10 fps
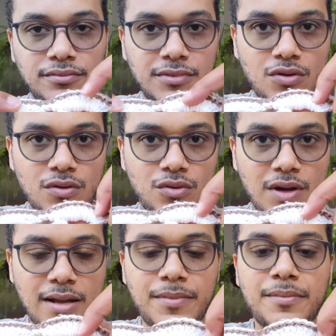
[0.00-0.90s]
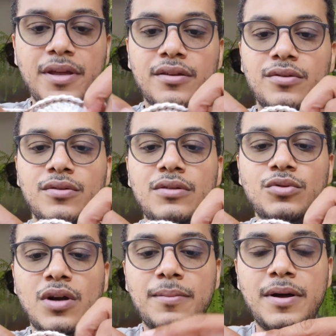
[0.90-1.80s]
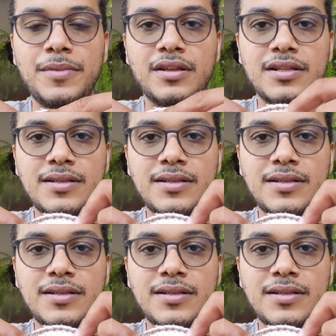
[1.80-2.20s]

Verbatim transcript: do, do, acabamento, não do acabamento,